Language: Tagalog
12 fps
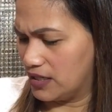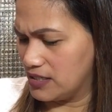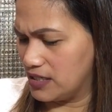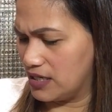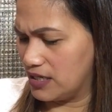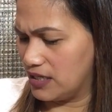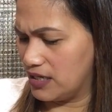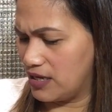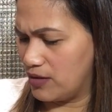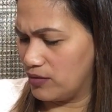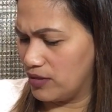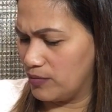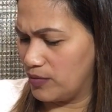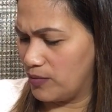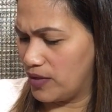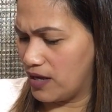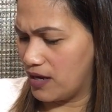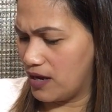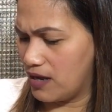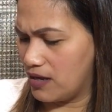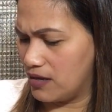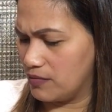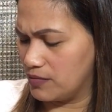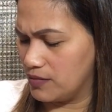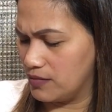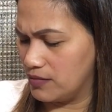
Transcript: Kasi nga hindi nga ako nagme-makeup.